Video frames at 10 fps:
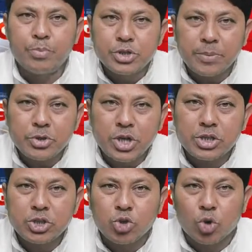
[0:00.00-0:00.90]
বিজেপি
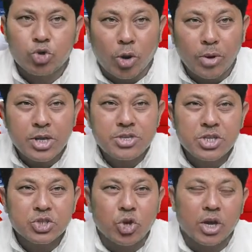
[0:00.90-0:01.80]
শাসিত ডবল
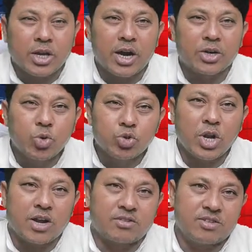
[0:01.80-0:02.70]
ইঞ্জিন সরকার
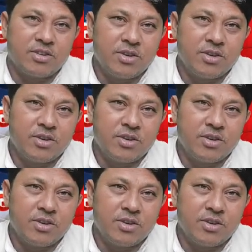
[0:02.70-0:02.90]
গুজরাট